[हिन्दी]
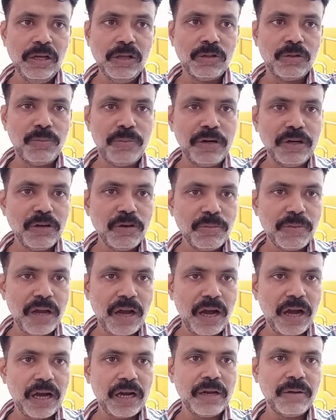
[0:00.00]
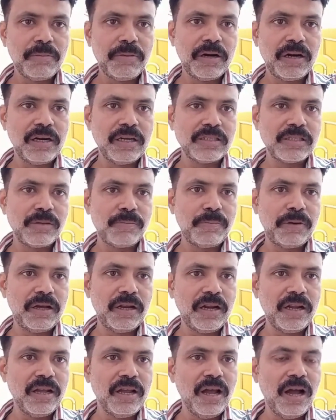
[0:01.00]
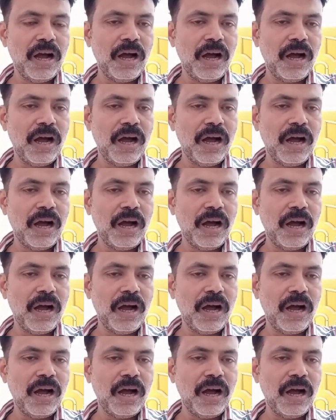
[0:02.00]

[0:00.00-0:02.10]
तो वीडियो में आगे बढ़ने से पहले